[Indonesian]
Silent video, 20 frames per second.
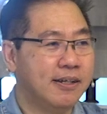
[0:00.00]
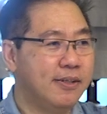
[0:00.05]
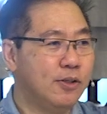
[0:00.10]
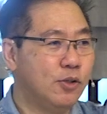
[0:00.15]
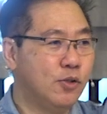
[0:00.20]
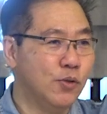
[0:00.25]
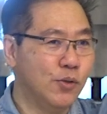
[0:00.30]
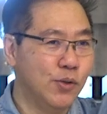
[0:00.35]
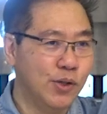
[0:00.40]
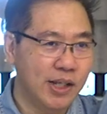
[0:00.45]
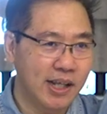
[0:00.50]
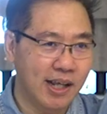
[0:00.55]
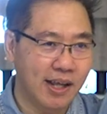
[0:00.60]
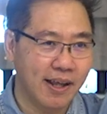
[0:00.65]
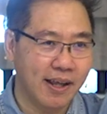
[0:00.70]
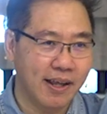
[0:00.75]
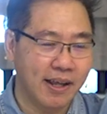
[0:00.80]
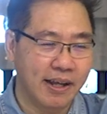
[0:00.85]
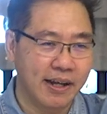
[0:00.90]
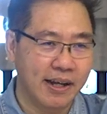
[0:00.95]

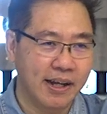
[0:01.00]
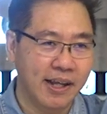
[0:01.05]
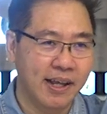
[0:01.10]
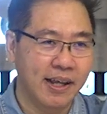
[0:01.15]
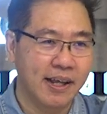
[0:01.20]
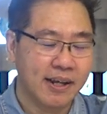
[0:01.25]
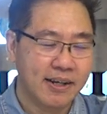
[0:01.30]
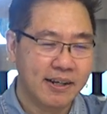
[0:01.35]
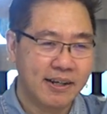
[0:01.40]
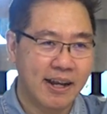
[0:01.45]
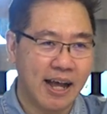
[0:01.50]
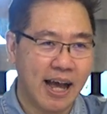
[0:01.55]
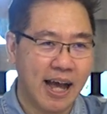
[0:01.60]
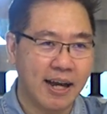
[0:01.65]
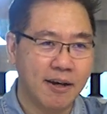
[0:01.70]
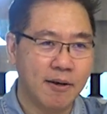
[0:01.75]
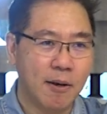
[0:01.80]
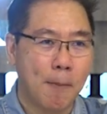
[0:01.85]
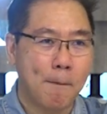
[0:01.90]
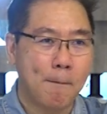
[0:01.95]
dunia ini
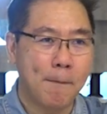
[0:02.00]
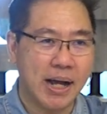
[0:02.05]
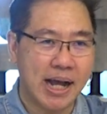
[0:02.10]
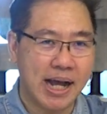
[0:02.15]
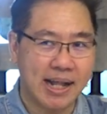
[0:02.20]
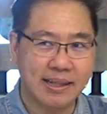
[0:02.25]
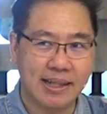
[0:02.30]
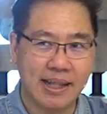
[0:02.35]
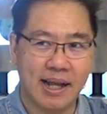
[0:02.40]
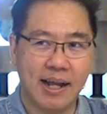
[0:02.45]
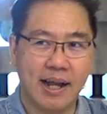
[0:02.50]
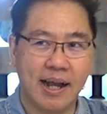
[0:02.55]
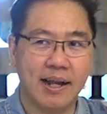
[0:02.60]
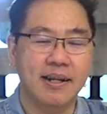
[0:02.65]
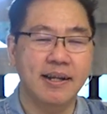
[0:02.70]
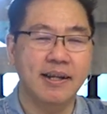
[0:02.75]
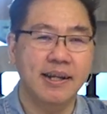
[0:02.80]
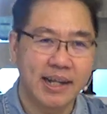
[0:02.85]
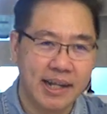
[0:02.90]
dan mengatakan